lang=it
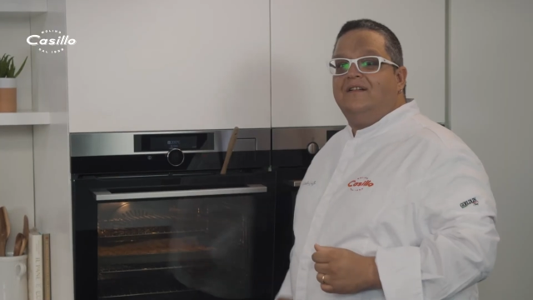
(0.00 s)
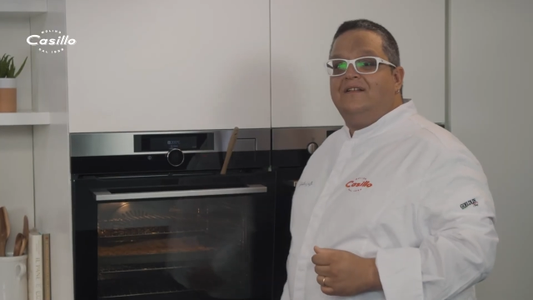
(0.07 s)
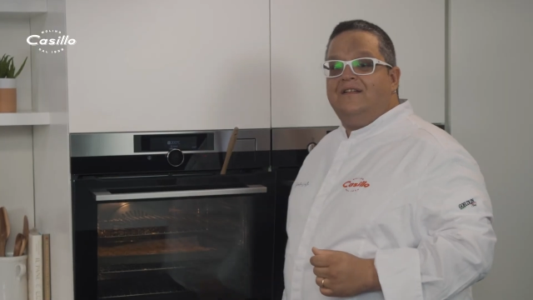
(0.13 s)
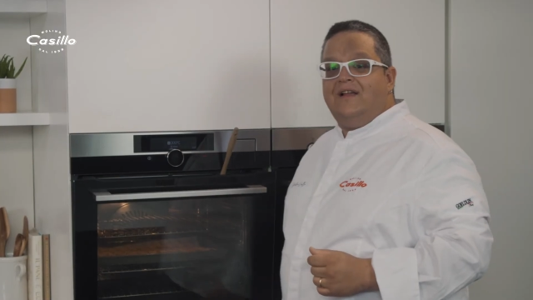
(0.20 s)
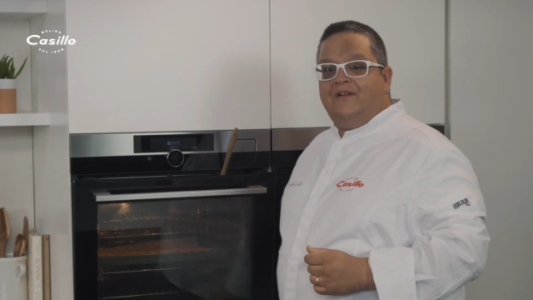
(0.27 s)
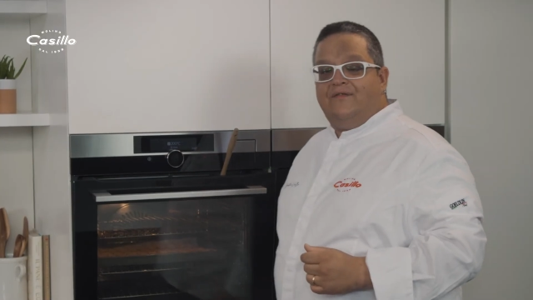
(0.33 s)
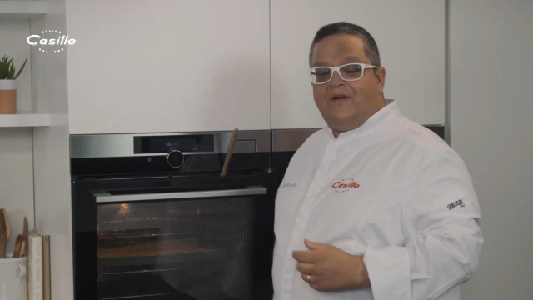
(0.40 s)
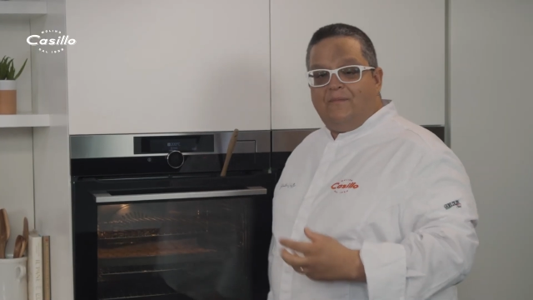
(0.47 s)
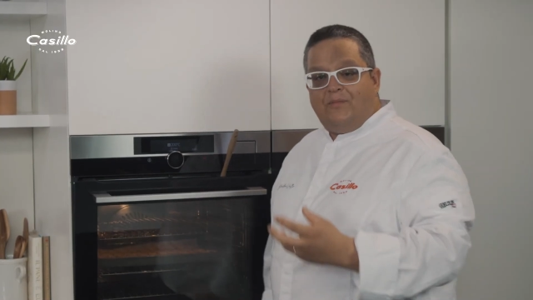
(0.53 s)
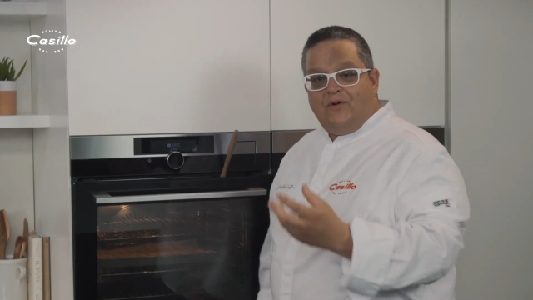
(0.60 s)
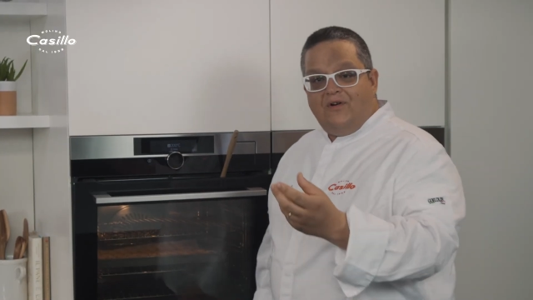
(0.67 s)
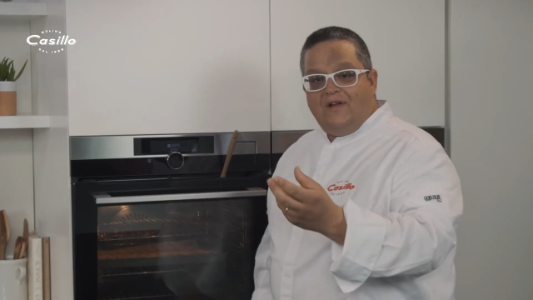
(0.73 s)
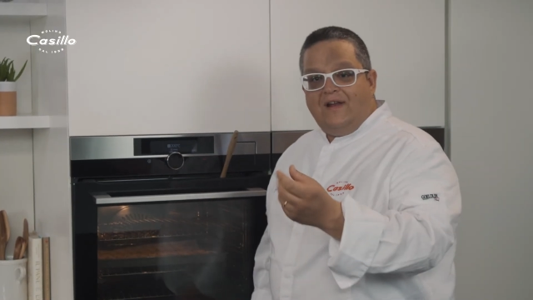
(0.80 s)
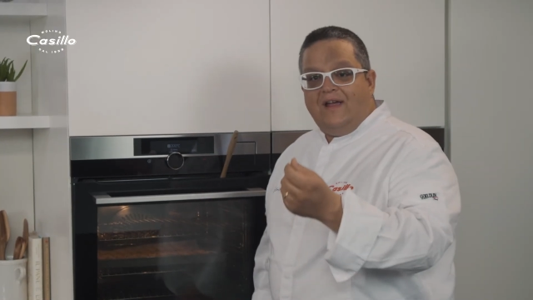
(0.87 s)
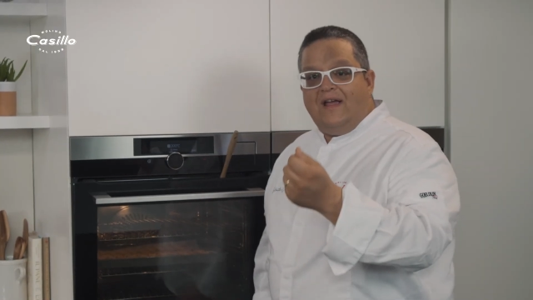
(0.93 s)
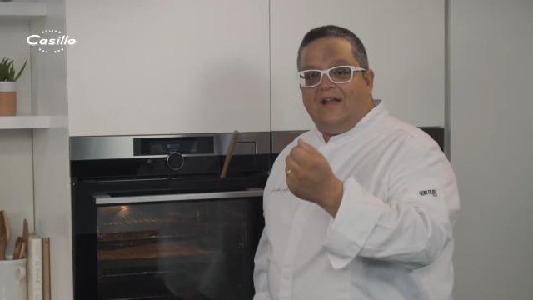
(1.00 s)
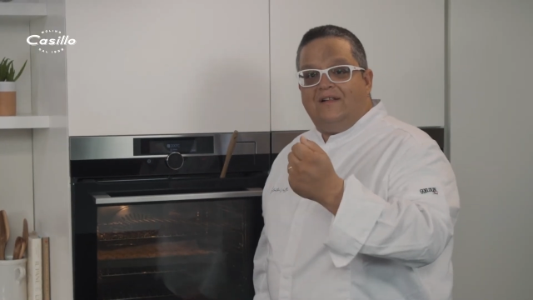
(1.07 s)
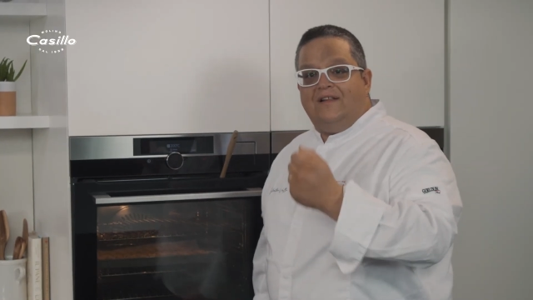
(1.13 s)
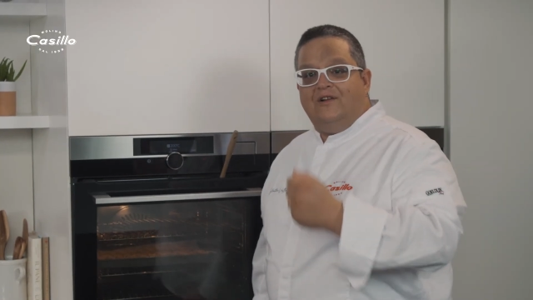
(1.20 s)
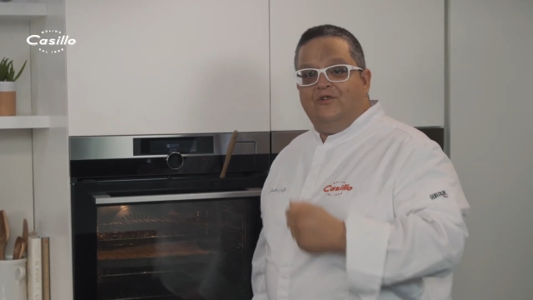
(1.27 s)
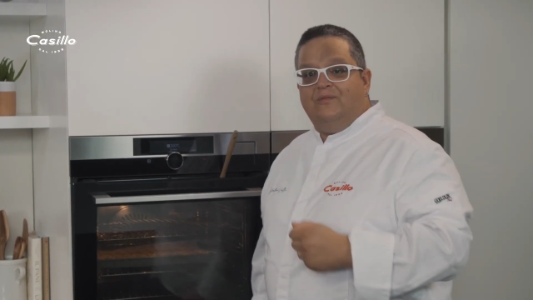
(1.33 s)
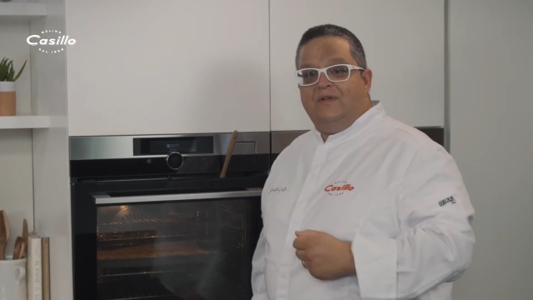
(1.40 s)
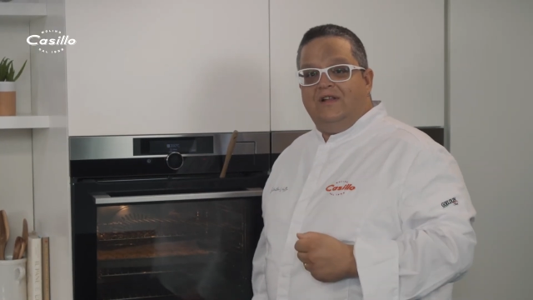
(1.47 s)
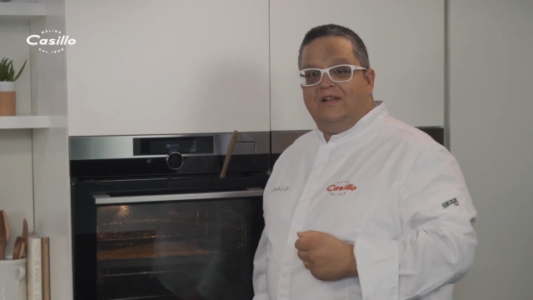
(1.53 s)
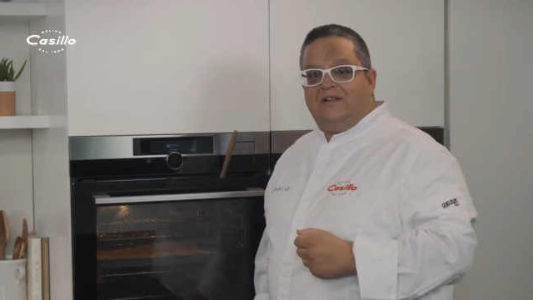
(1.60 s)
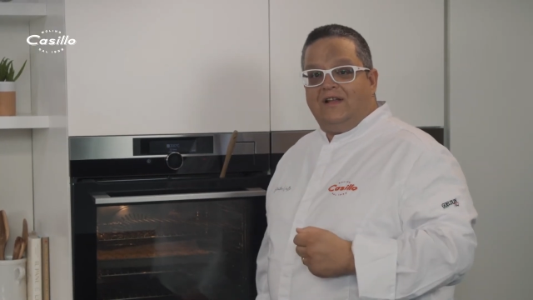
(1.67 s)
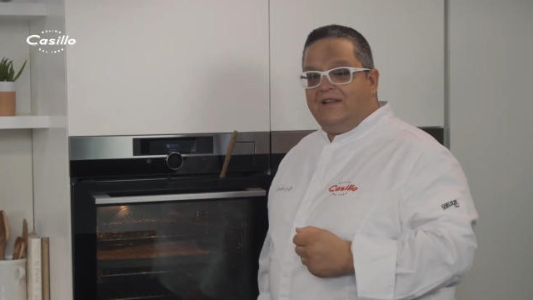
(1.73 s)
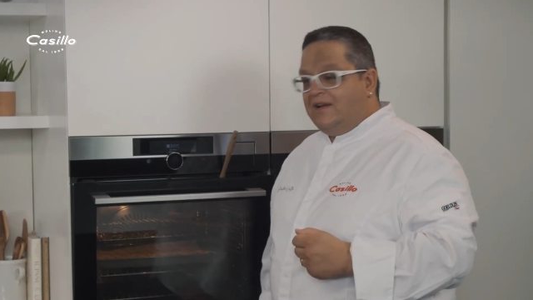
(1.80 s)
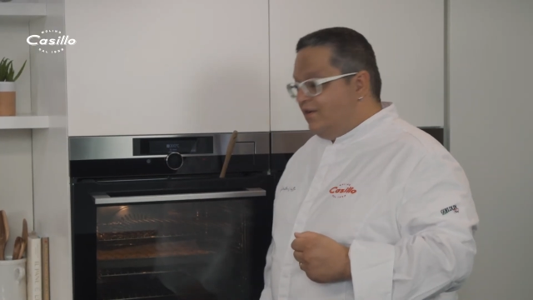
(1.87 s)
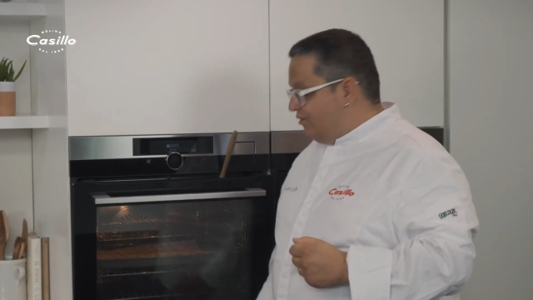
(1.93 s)
del vapore e
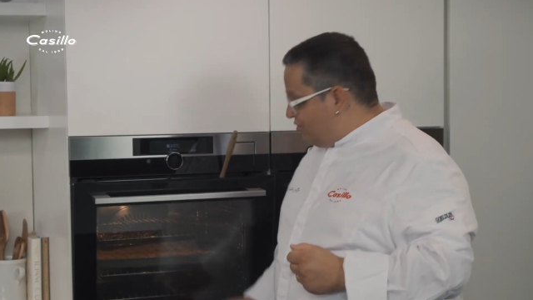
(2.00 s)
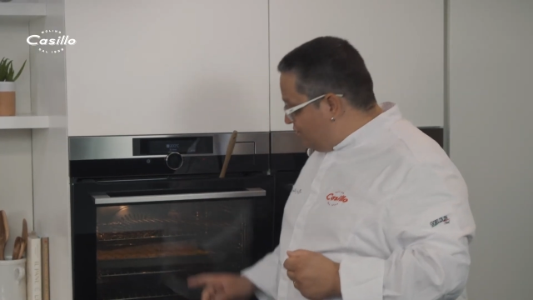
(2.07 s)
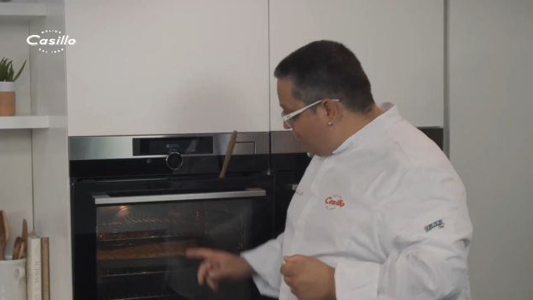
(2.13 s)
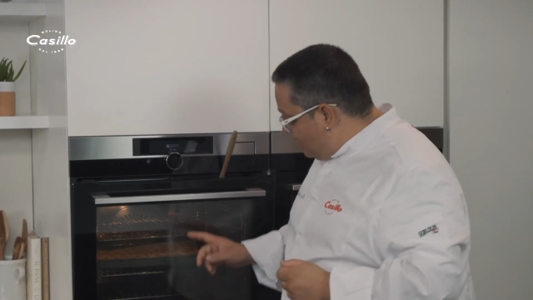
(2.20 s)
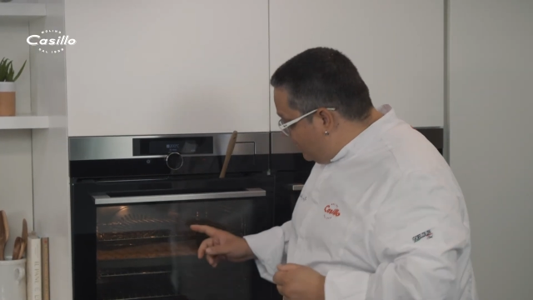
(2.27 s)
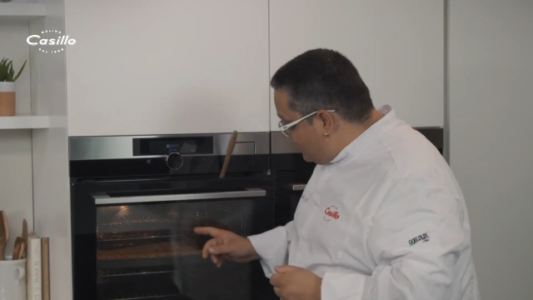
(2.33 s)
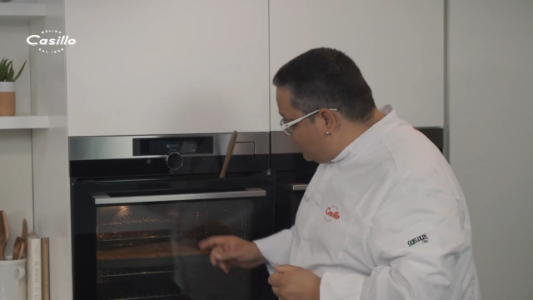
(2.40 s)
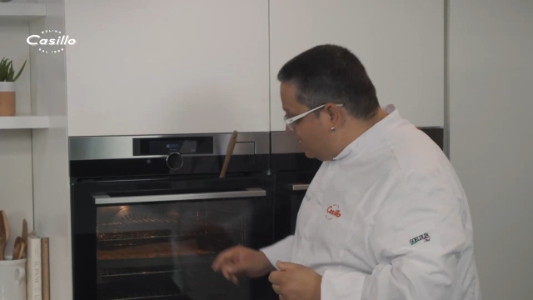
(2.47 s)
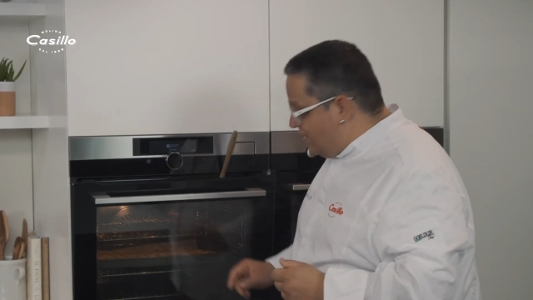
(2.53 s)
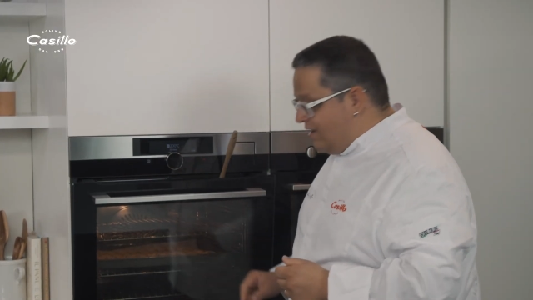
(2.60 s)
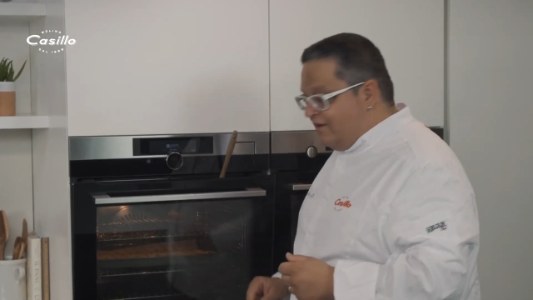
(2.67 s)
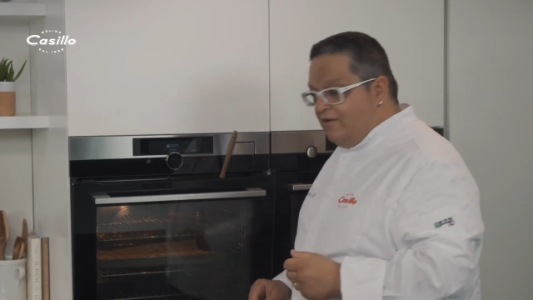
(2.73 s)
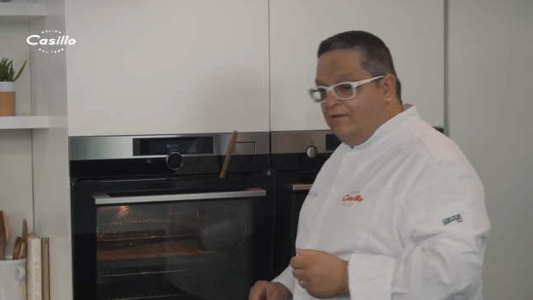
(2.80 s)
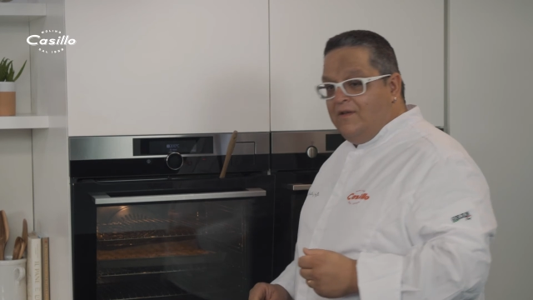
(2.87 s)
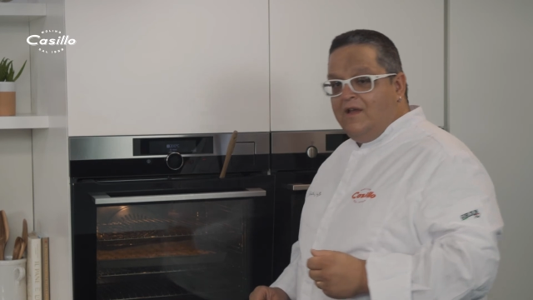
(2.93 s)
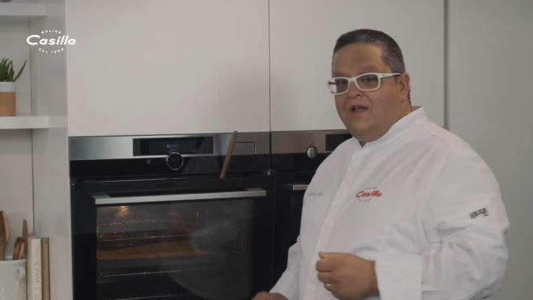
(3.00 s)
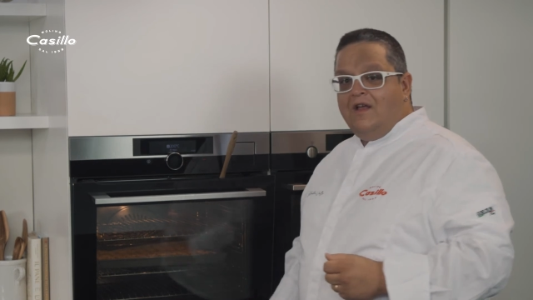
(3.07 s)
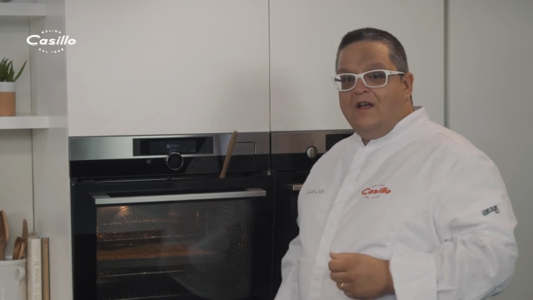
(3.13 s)
dell'umidità del nostro grissino